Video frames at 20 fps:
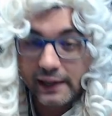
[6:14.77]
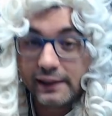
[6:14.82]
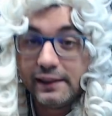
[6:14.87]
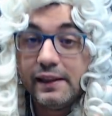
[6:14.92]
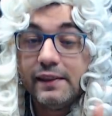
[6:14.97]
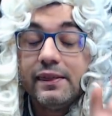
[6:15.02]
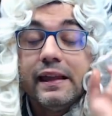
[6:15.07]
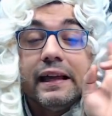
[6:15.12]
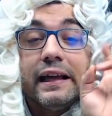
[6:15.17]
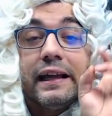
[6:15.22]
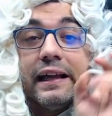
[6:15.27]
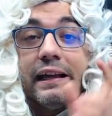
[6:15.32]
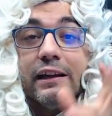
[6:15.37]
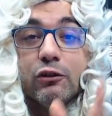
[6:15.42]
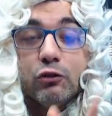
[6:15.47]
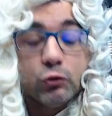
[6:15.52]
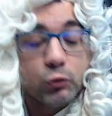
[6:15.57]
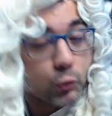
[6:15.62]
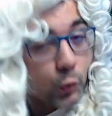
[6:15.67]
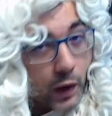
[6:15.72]
dicen que
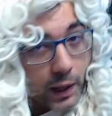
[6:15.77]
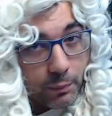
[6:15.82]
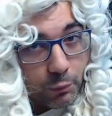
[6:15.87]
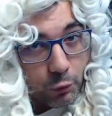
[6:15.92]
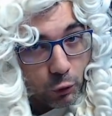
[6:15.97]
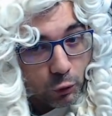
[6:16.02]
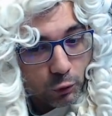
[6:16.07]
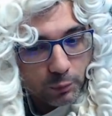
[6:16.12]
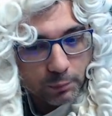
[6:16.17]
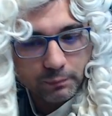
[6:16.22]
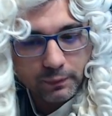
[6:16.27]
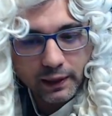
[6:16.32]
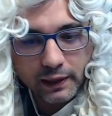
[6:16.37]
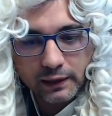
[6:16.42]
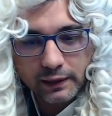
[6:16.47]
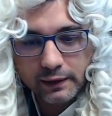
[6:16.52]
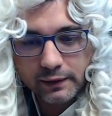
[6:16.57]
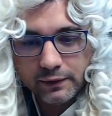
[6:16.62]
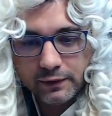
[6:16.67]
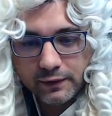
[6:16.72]
es nuevo,
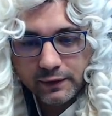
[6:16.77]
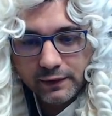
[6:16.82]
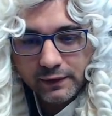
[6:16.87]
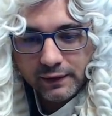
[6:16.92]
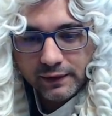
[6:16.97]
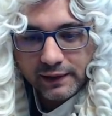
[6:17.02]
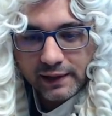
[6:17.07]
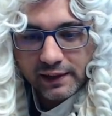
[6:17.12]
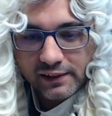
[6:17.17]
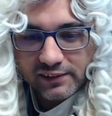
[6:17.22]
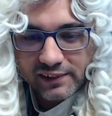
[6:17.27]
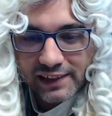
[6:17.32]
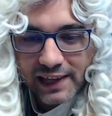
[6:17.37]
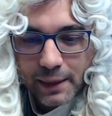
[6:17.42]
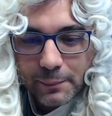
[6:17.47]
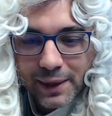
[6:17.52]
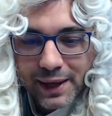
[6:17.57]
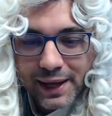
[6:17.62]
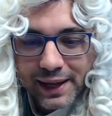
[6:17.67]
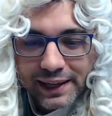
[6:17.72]
¿vale? Que se
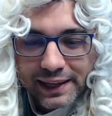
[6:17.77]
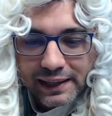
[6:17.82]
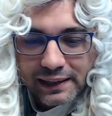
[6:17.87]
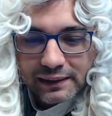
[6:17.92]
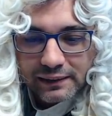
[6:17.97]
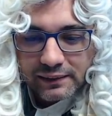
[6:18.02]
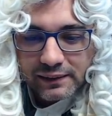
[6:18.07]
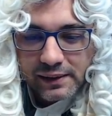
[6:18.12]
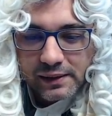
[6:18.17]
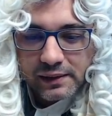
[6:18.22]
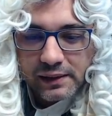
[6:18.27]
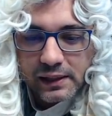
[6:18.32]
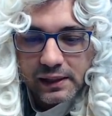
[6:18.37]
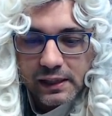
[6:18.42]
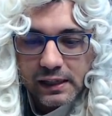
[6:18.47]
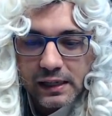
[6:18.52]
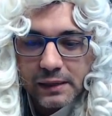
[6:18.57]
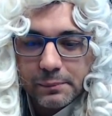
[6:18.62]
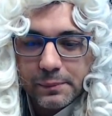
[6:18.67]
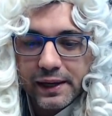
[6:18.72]
llama el Tiki
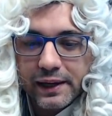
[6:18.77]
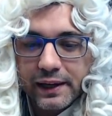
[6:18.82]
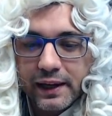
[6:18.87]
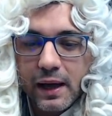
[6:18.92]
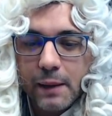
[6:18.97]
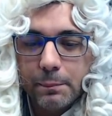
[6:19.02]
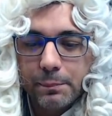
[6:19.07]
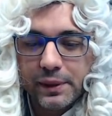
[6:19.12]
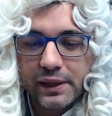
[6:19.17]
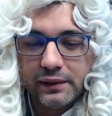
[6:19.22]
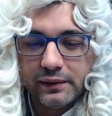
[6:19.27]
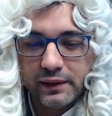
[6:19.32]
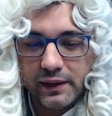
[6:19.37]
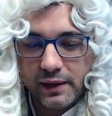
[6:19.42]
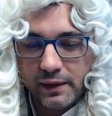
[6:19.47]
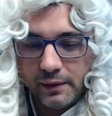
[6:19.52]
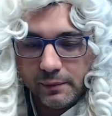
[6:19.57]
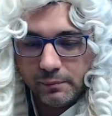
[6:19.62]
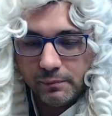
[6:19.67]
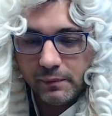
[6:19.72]

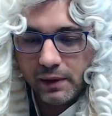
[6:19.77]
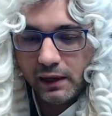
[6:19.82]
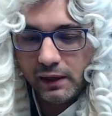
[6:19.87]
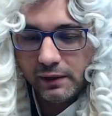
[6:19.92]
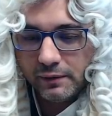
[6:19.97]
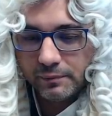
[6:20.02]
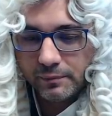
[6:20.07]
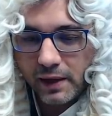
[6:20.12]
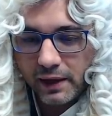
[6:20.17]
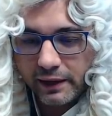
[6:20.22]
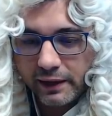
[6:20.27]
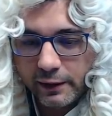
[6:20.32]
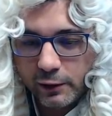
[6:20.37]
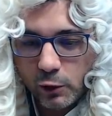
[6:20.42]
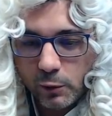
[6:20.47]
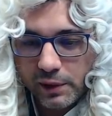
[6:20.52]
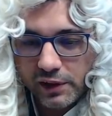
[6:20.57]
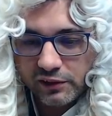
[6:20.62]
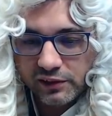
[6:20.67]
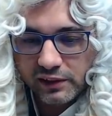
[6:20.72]
MKPT, ¿vale? Aquí lo
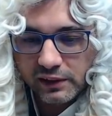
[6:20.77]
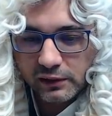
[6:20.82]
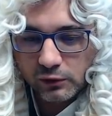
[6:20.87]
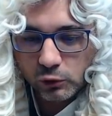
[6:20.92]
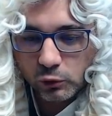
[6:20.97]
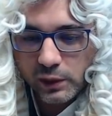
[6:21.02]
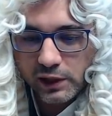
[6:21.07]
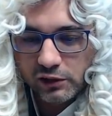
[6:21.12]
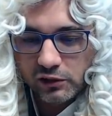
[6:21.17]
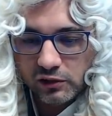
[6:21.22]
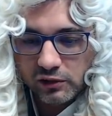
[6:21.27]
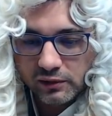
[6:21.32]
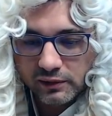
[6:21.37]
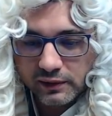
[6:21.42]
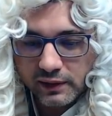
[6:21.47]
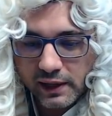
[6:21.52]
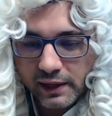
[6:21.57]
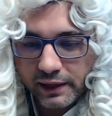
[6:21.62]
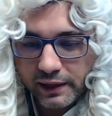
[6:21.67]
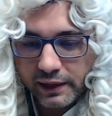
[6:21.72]
veis en Twitch,
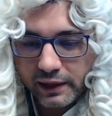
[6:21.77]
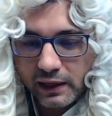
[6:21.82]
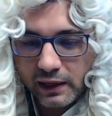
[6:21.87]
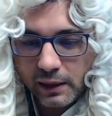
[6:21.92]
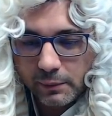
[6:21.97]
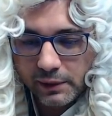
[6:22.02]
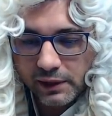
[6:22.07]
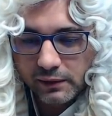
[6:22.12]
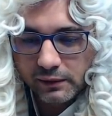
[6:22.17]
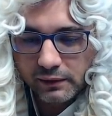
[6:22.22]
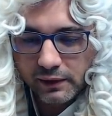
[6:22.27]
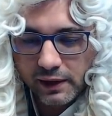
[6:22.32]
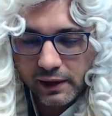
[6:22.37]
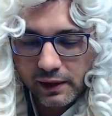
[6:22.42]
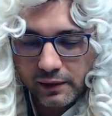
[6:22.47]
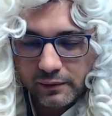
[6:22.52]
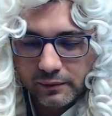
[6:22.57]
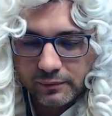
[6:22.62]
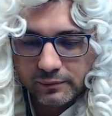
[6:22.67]
tranquilamente.